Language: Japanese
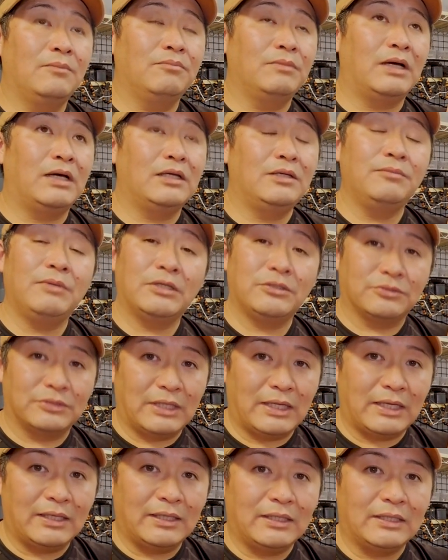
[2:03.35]
まあ今の
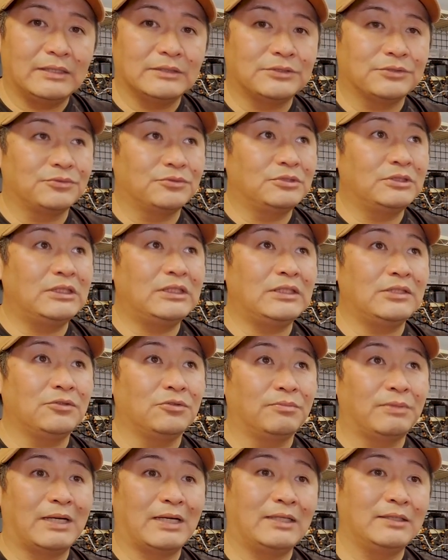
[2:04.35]
ね、えその2機
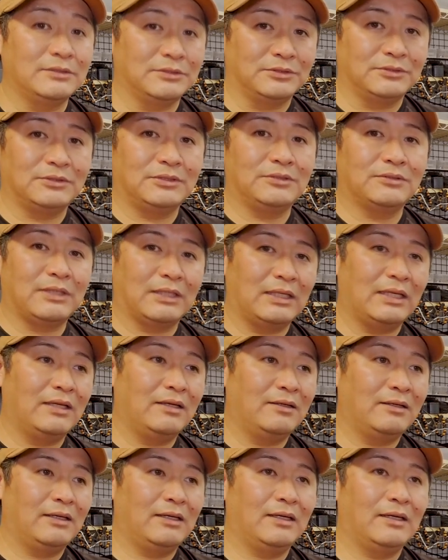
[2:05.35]
のバランスっていうかね、
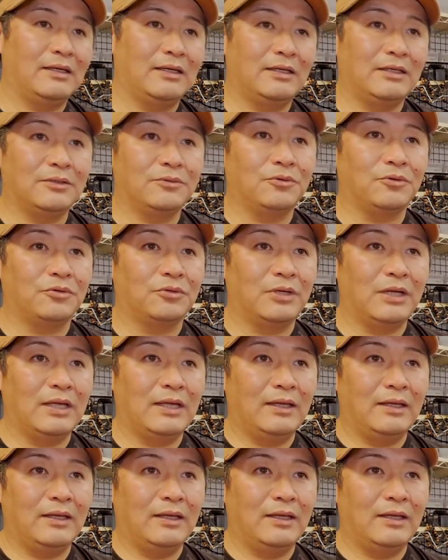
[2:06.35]
えー、こ